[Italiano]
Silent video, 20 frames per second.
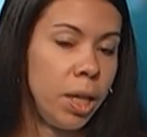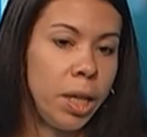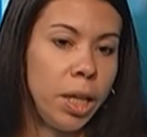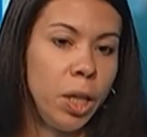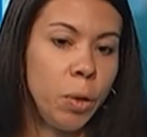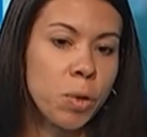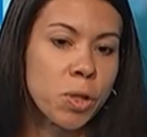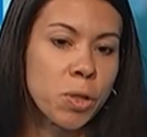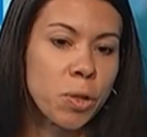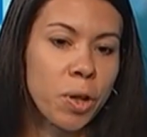
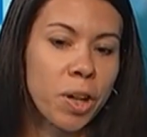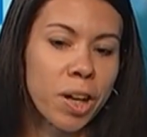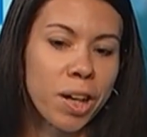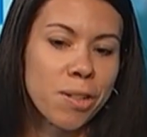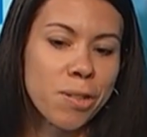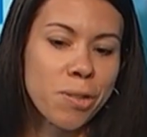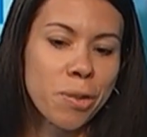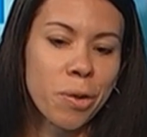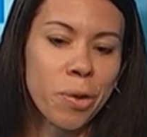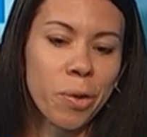In questo
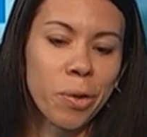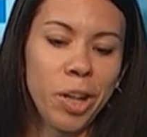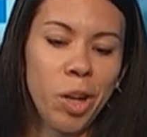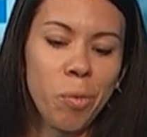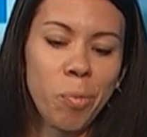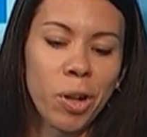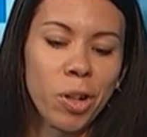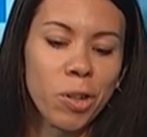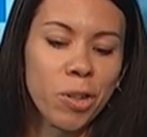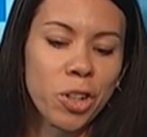caso
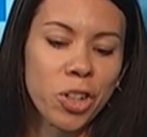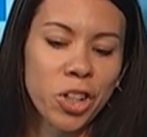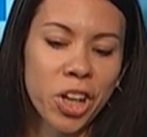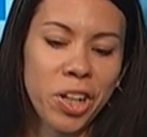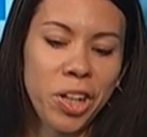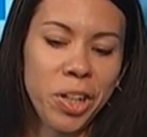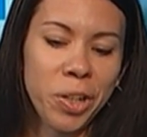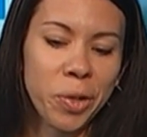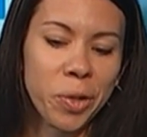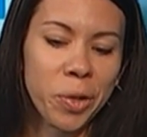il
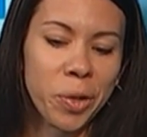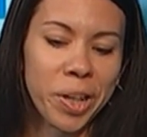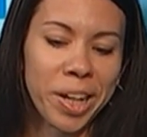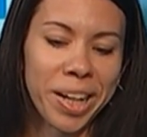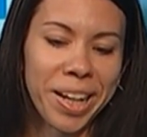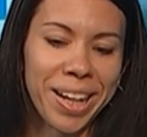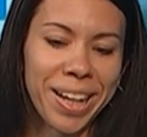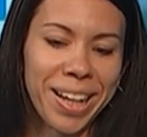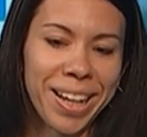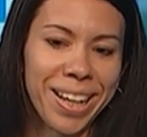palcoscenico
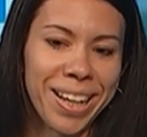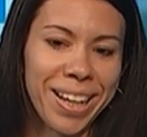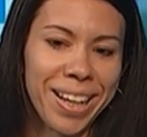è,